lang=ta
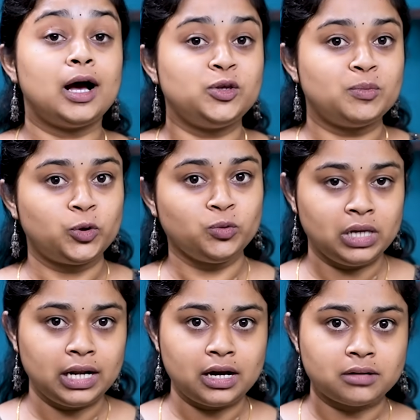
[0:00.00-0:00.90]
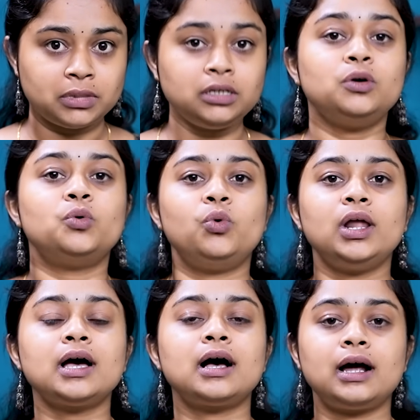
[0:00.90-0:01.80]
அது மட்டும் இல்லாமல்
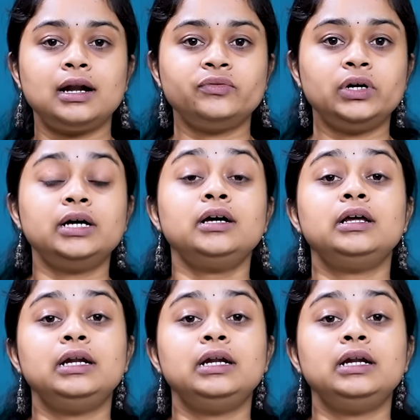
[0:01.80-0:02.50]
உலக அளவில்